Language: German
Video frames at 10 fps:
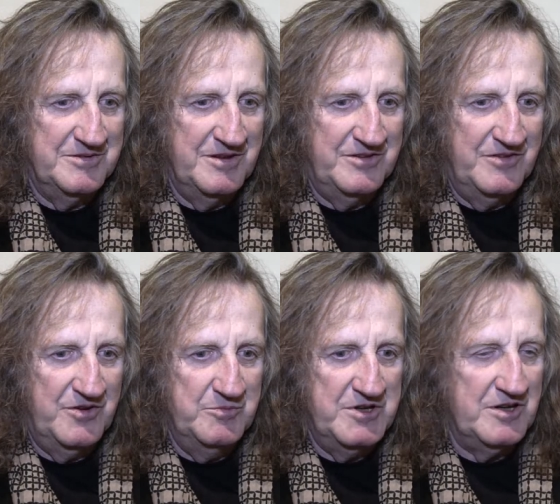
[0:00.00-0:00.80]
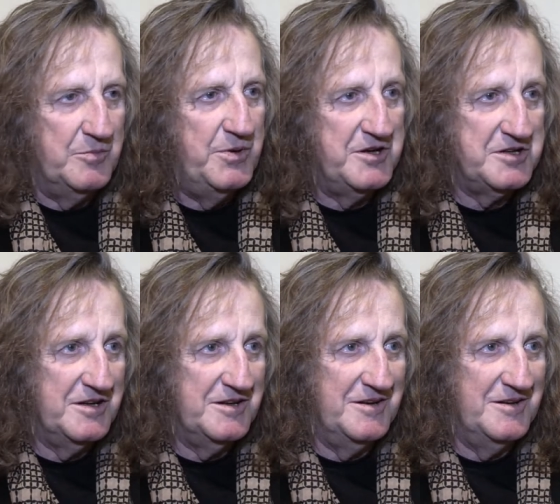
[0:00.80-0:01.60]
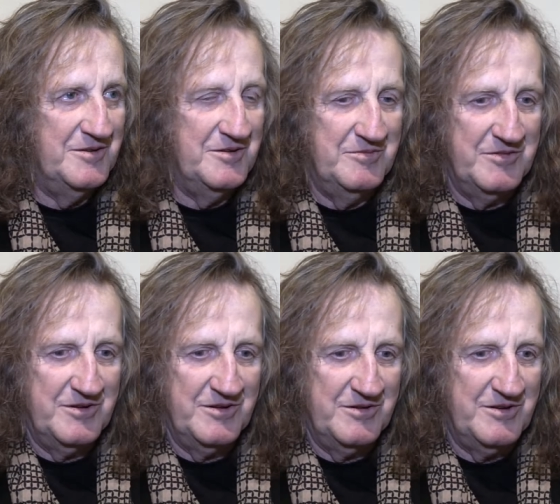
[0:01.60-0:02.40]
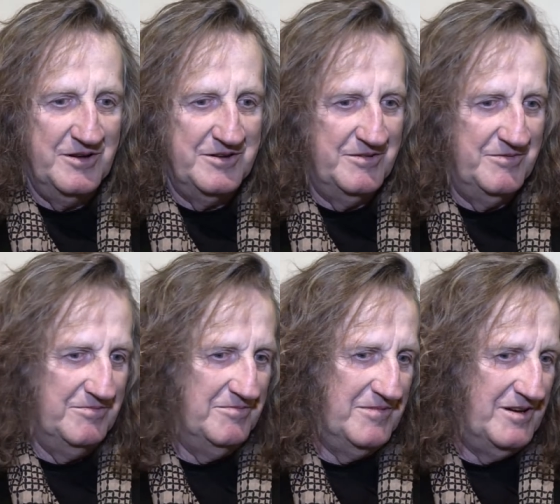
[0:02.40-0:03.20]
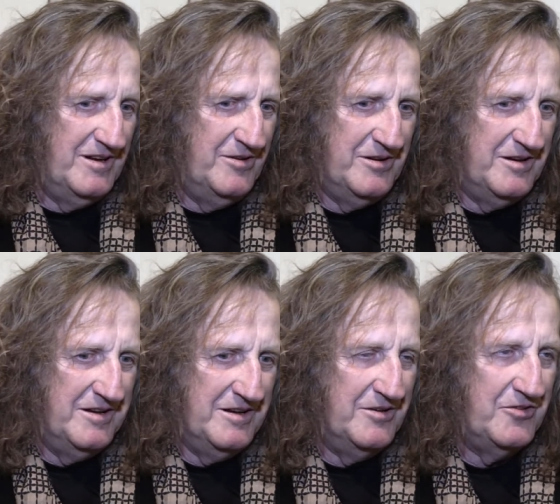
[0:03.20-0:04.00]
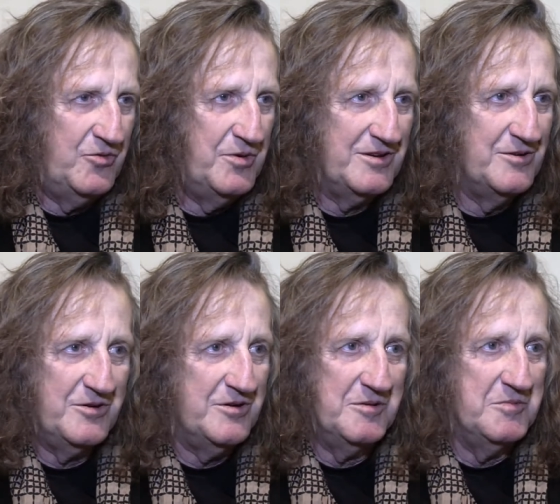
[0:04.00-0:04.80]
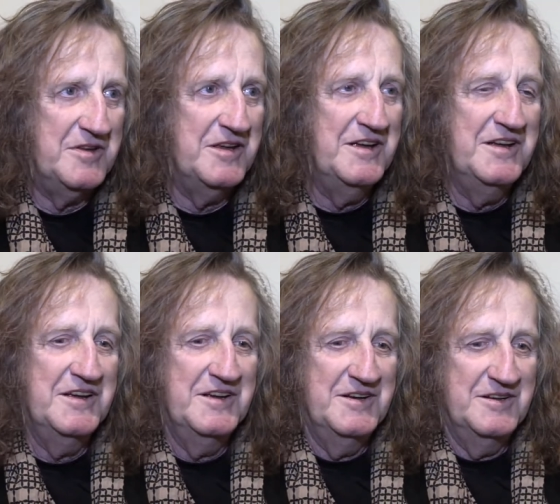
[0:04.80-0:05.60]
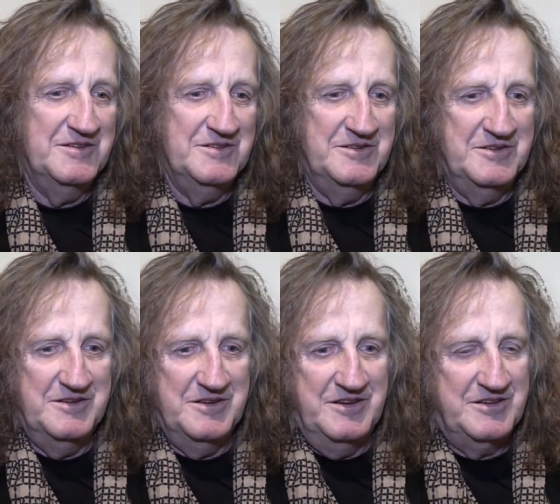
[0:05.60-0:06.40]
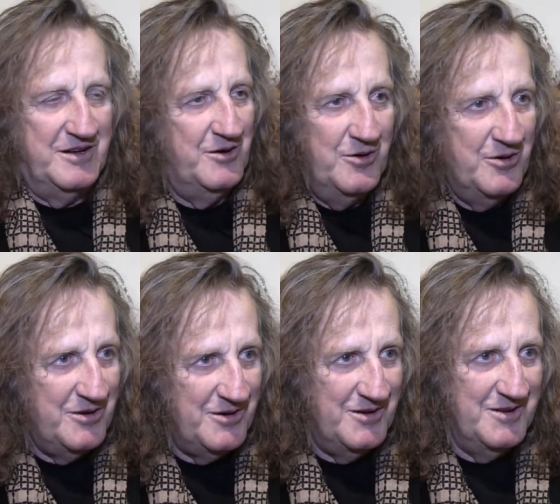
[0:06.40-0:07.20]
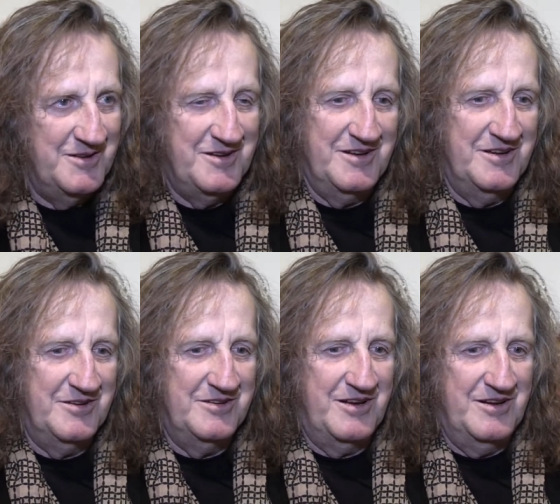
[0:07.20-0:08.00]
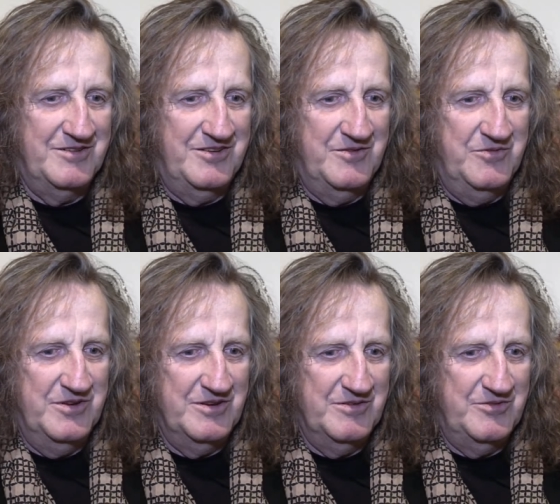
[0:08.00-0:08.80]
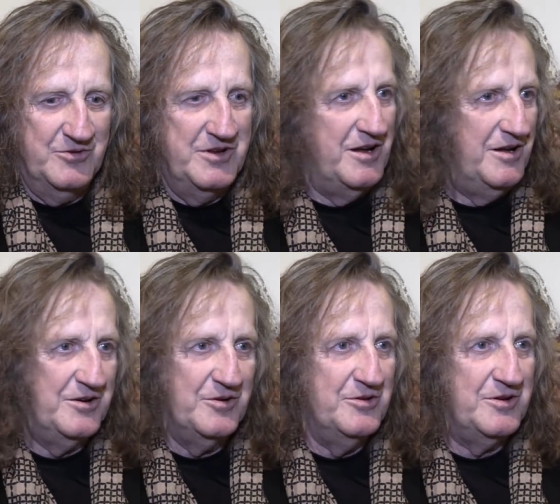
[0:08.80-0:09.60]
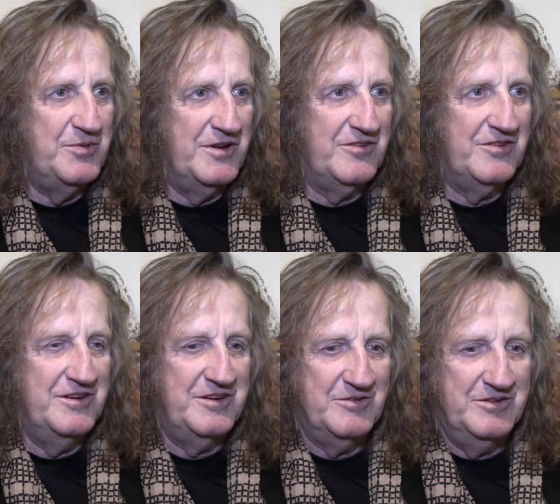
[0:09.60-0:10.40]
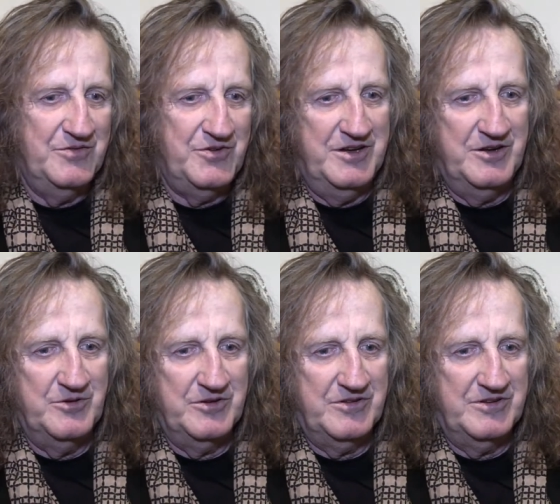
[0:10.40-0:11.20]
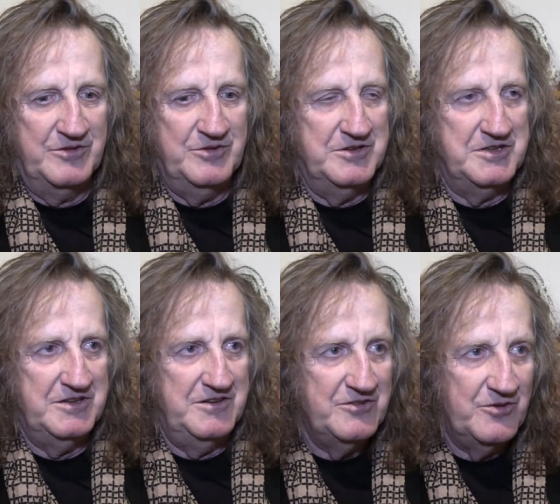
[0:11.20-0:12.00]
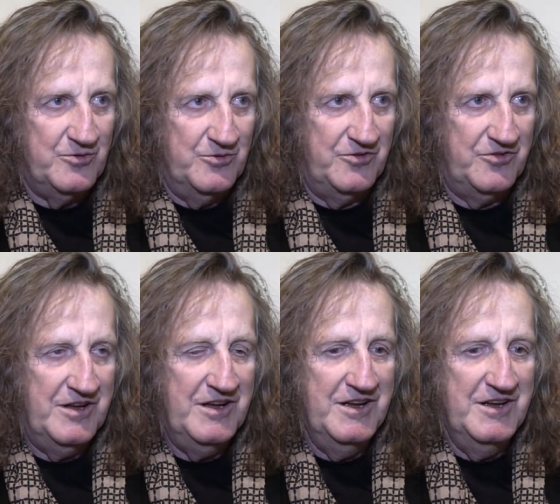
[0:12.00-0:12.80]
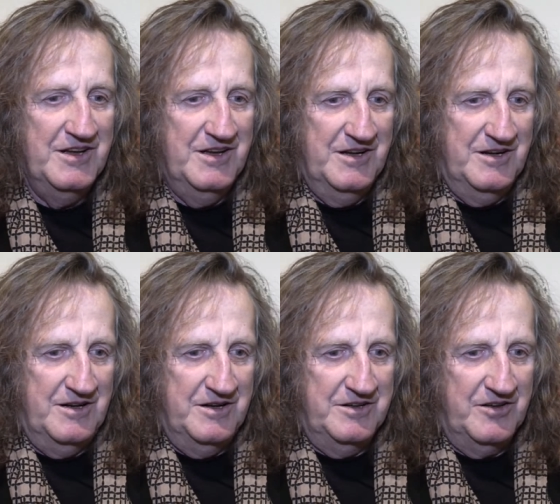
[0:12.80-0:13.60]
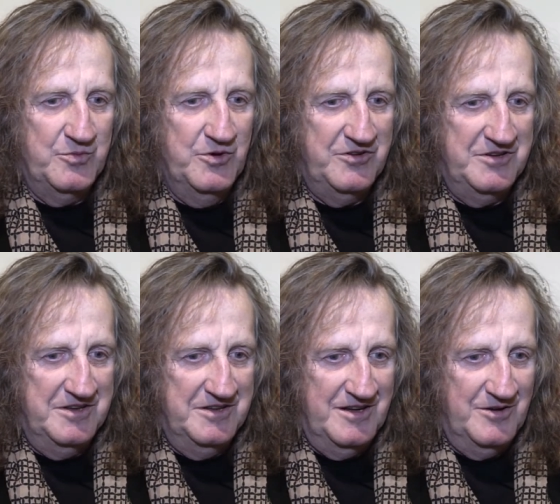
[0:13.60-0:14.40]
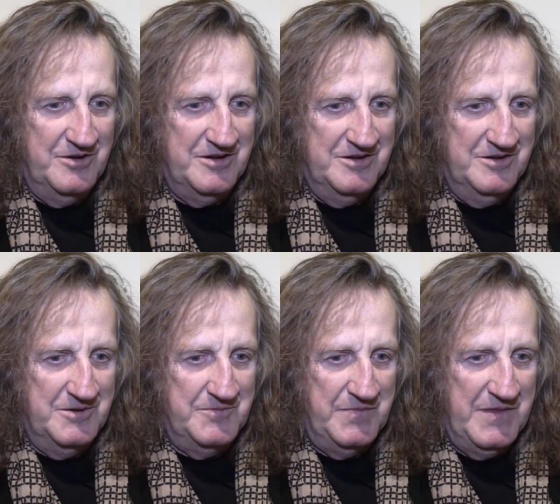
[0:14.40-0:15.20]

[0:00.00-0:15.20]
das ist für mich auch Pechstein. Und gerade auch er aus Zwickau kommt und ich auch. Und also da sind wir so nahe gerückt plötzlich und die Verehrung ist natürlich riesengroß. Allerdings muss ich ihn auch äh, äh,